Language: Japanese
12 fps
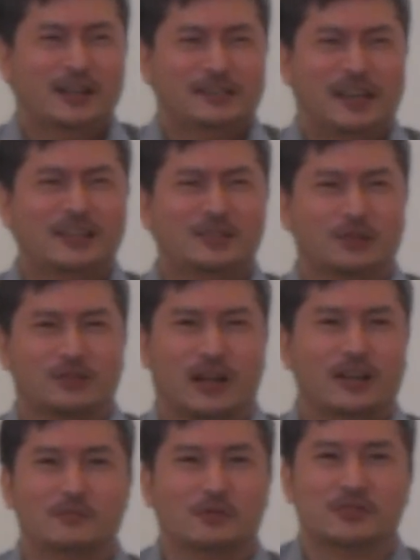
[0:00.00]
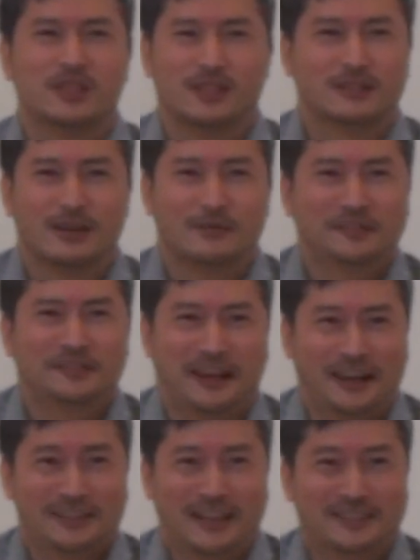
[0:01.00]
船長何も教えてくれま
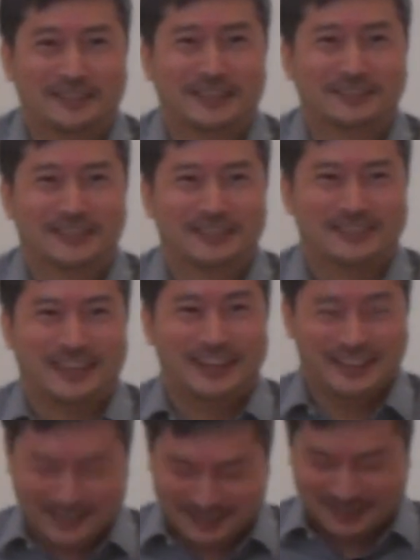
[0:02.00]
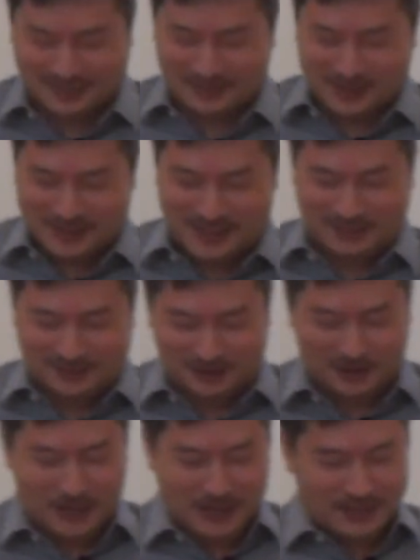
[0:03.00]
せん助けてください」って説明したんです
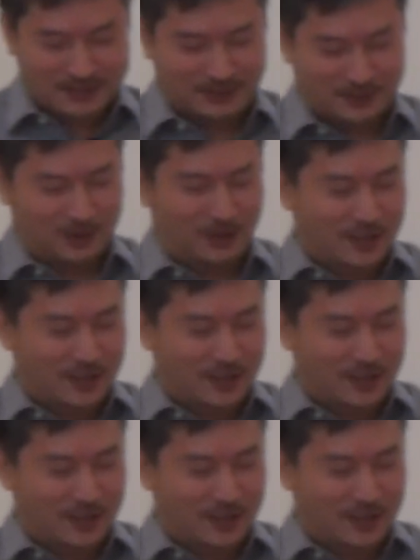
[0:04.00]
よすると